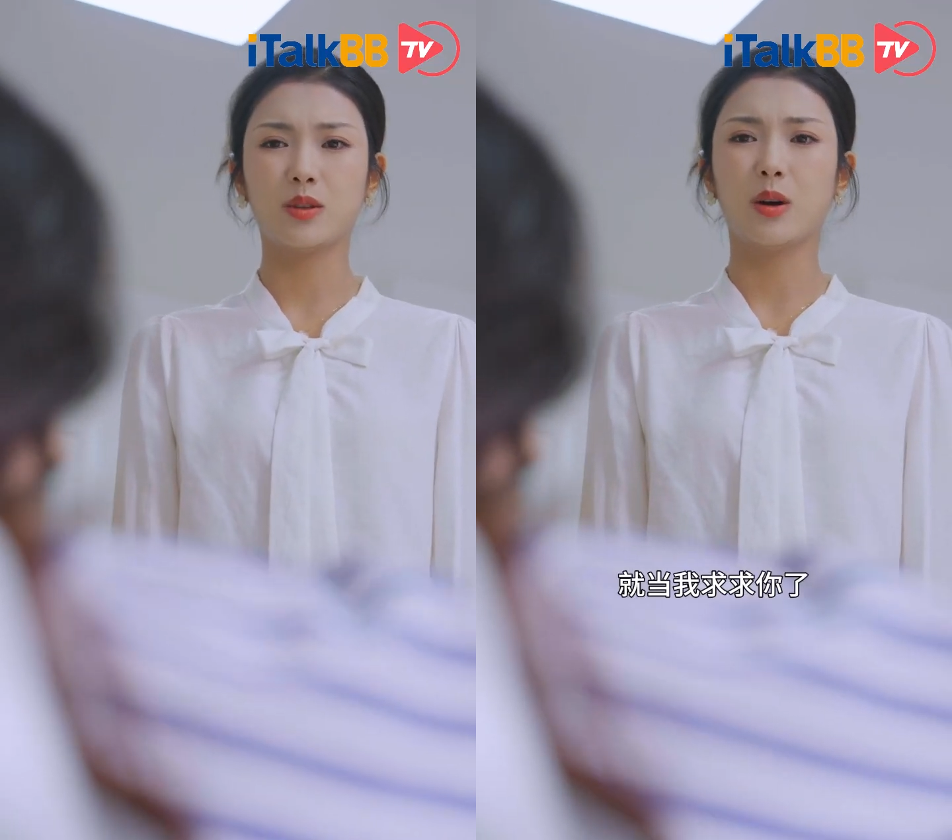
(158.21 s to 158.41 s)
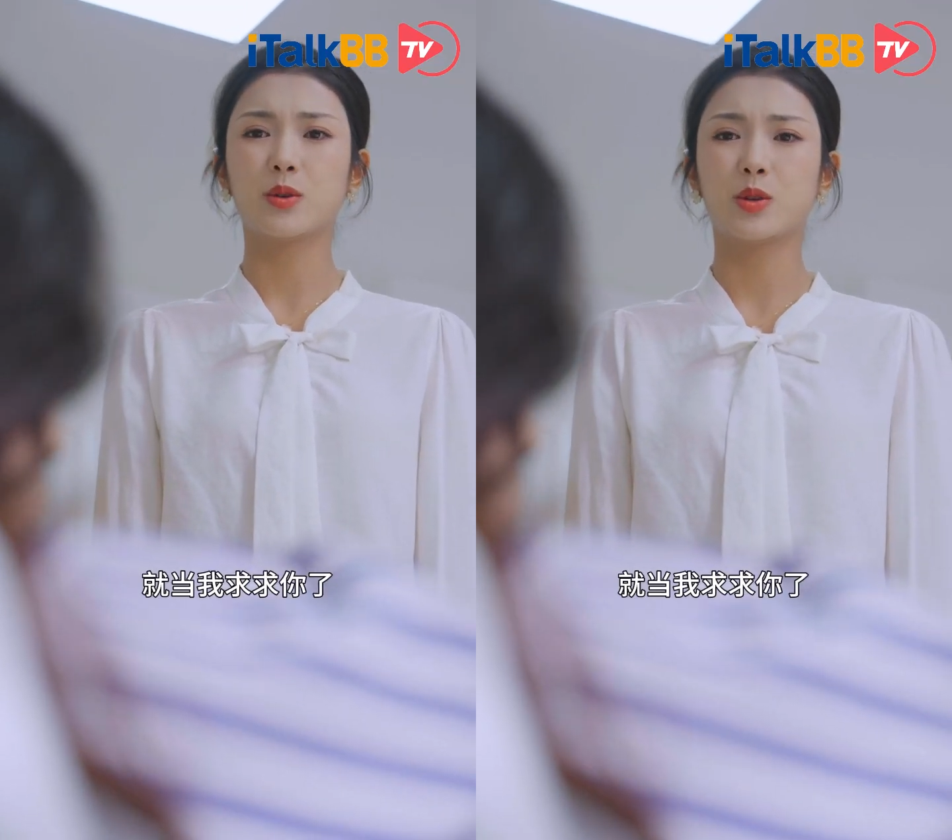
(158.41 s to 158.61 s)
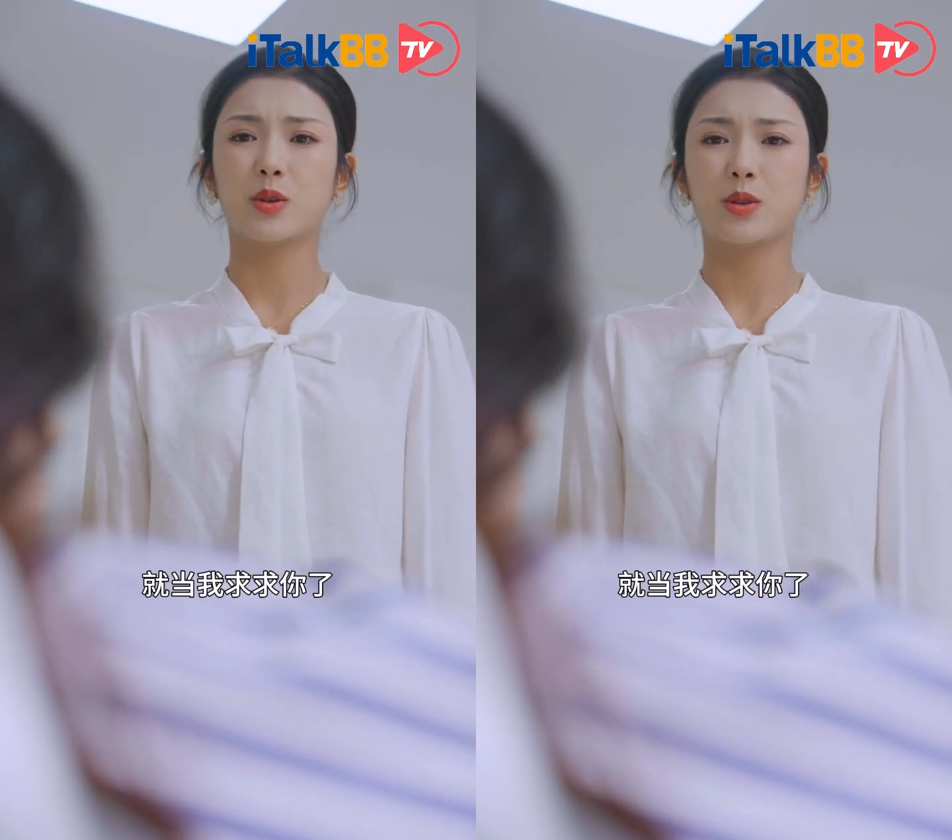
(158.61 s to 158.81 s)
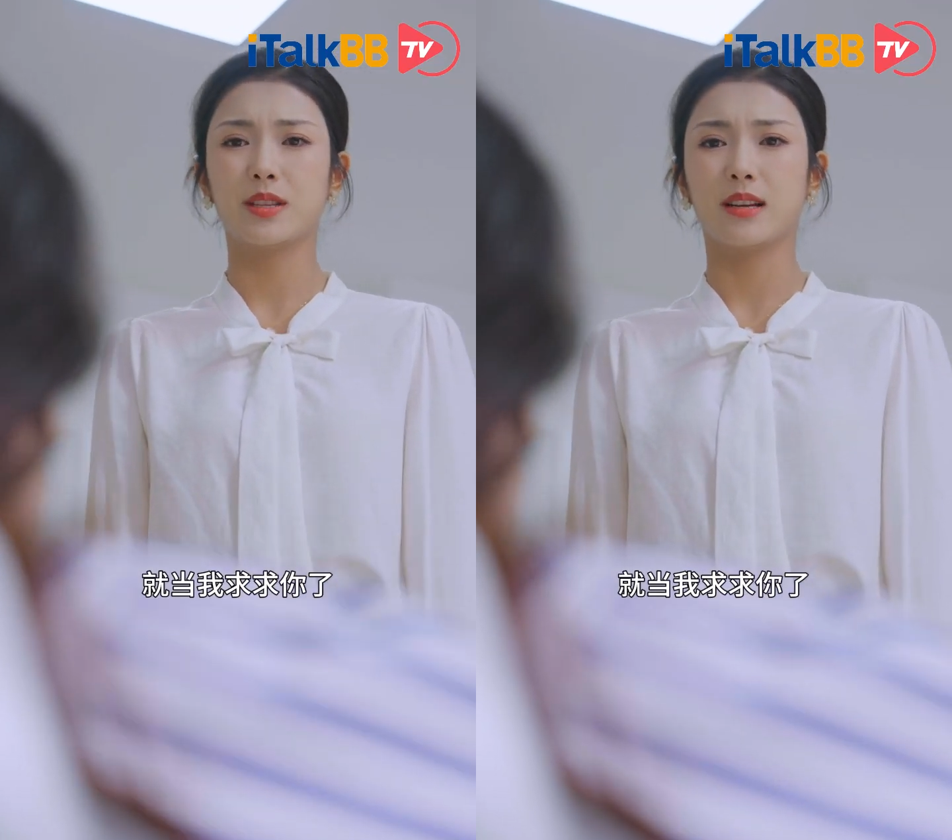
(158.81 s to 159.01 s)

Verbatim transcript: 当我求求你